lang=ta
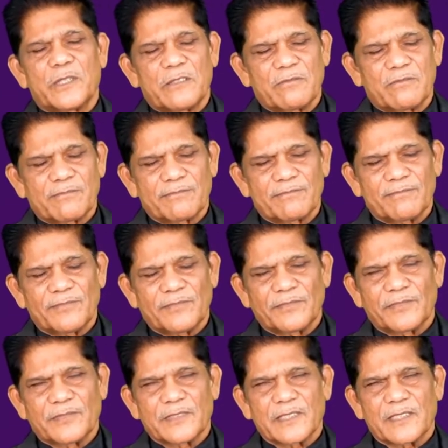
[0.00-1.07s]
வரும்
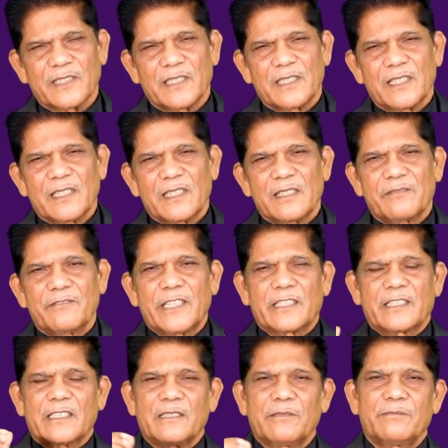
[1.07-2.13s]

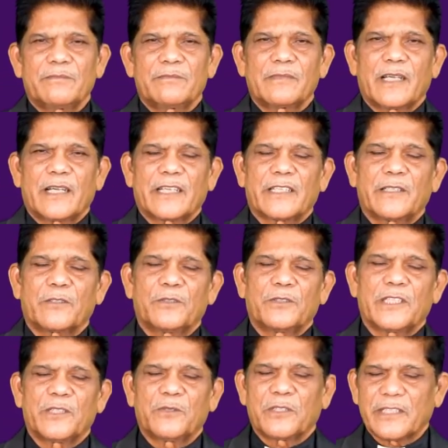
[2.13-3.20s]
வெர்க்கம்
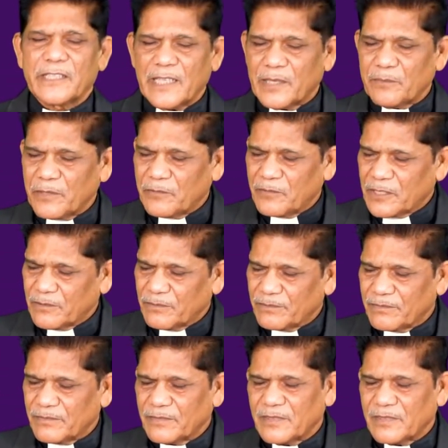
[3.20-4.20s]
அடையக்கூடிய ஒரு நிலைமை வரும்